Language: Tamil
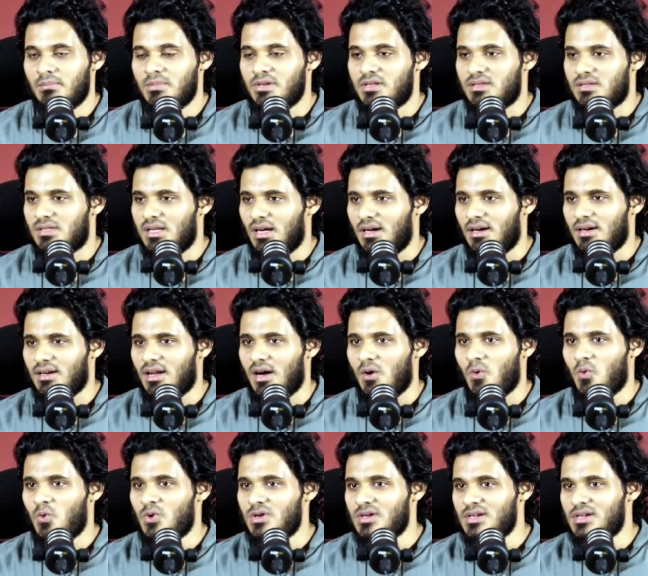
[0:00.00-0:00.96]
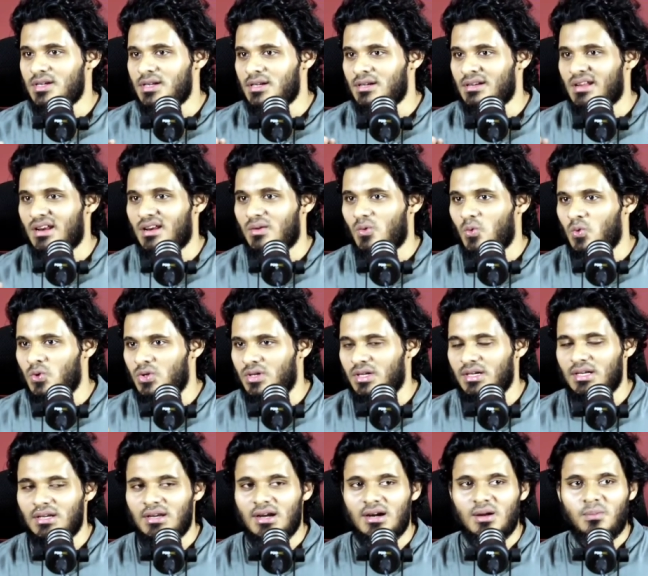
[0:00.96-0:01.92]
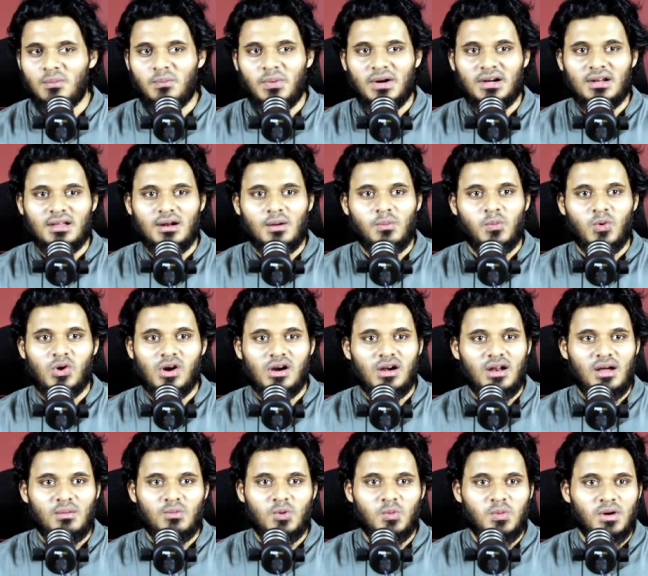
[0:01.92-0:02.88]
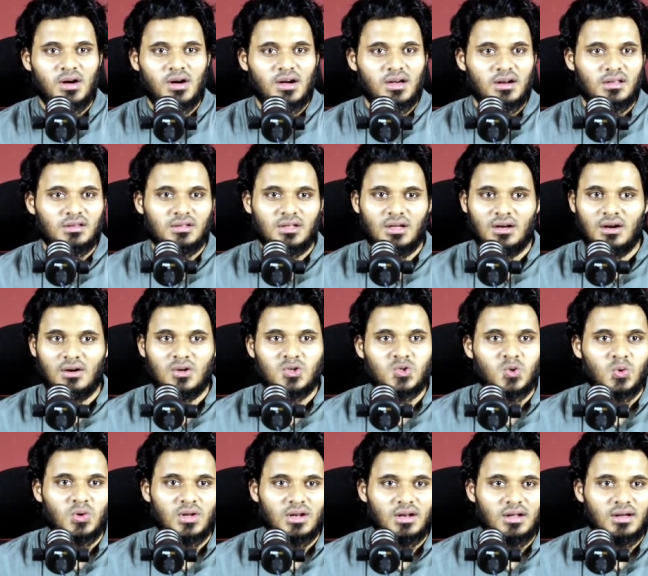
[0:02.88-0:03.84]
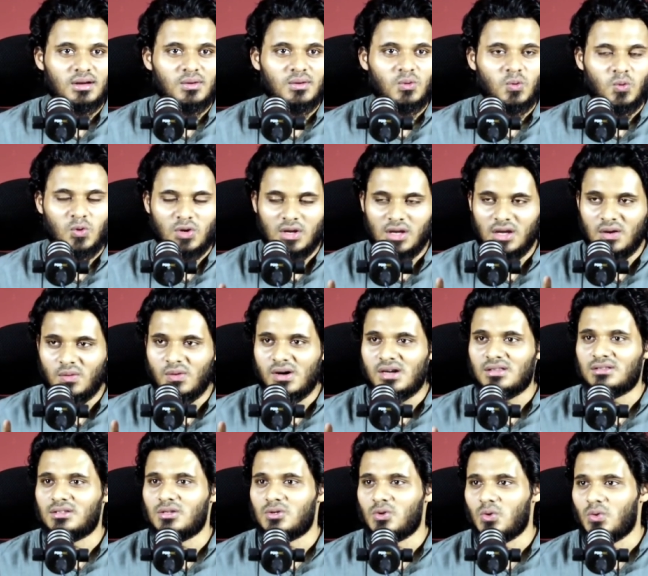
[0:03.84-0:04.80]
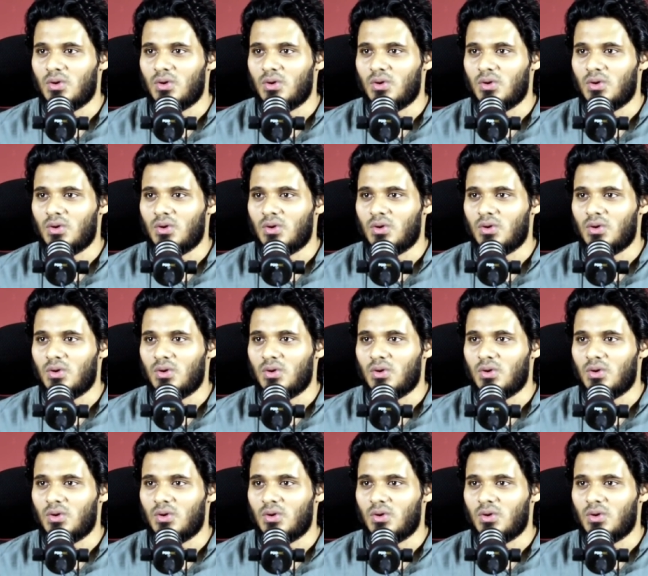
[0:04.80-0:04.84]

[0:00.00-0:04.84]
மிஸ்டஹனா உண்டு இல்லை உண்டு இல்லைன்னு பண்ணிட போகிறான்னு அபூபக்கரதுன்னு சொல்லலை ஒரே வார்த்தை